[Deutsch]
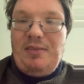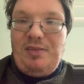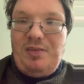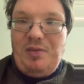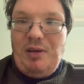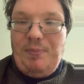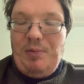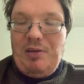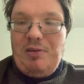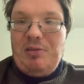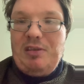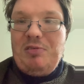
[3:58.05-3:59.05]
zu ein paar
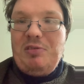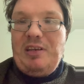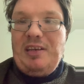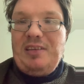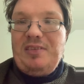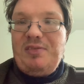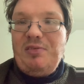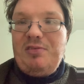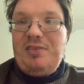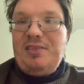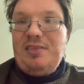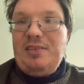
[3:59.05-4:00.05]
Kollegen
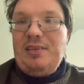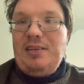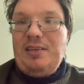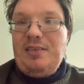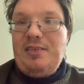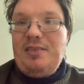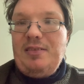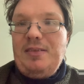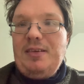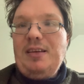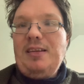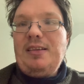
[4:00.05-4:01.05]
gesagt,
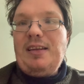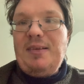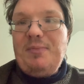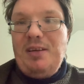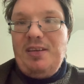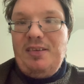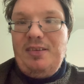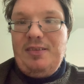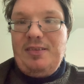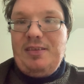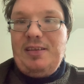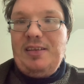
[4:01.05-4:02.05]
da man
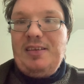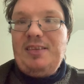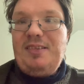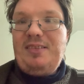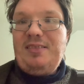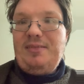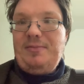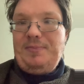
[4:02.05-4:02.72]
das